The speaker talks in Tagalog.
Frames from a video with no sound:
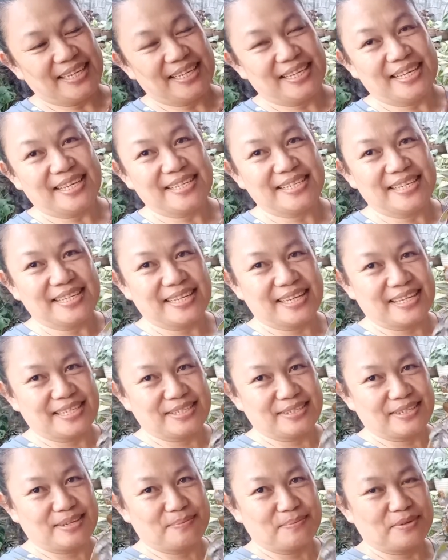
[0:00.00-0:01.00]
Yan siya guys,
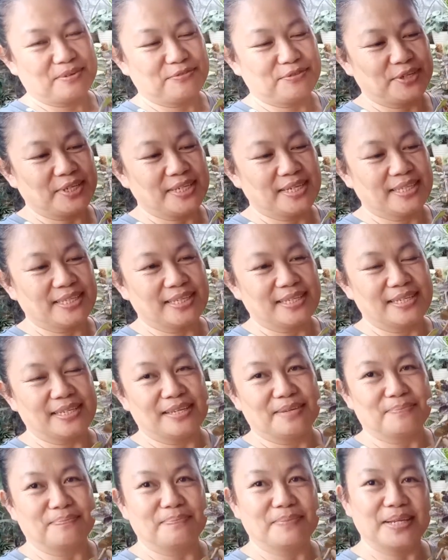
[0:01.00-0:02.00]
yung number 4 natin
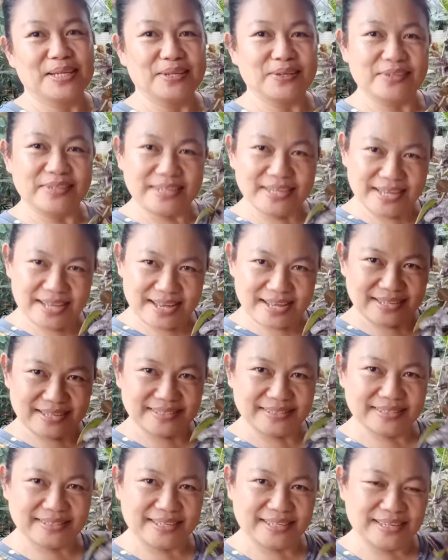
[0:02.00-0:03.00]
na pillion niya.
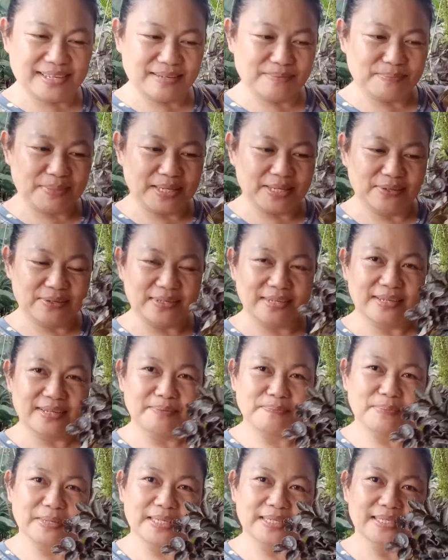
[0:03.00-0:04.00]
Ayan,
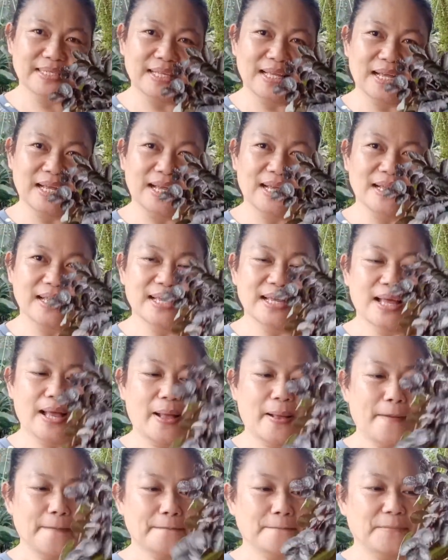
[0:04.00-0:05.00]
pillionary pins na
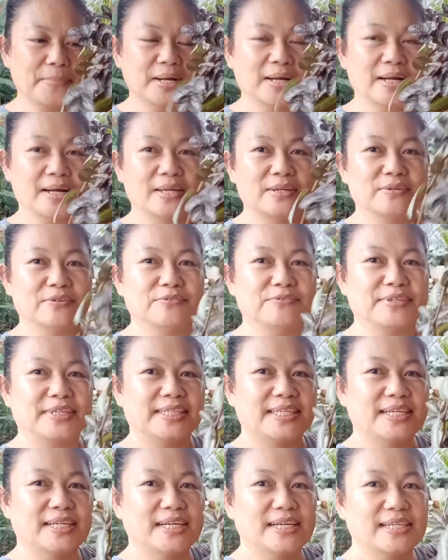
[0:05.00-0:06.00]
pang ano,
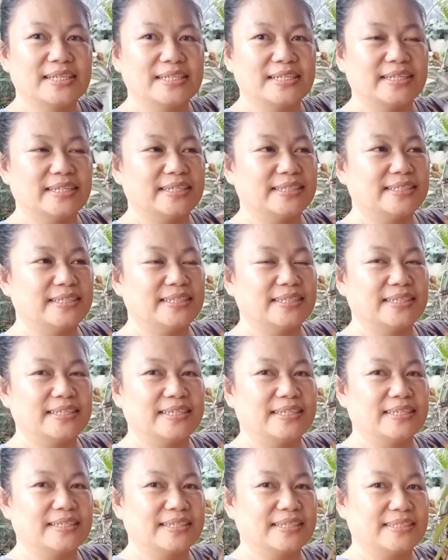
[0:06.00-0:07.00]
vertical garden.
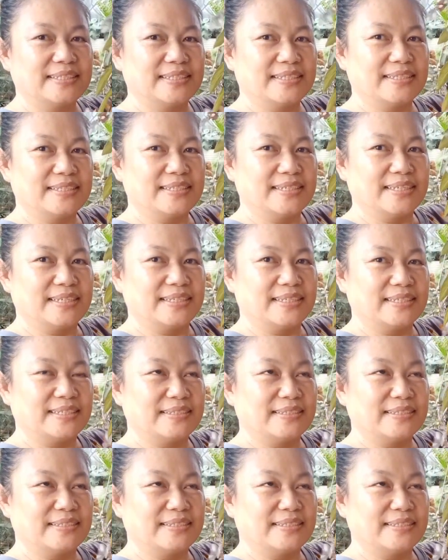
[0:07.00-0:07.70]
Ayan, ang ganda niya.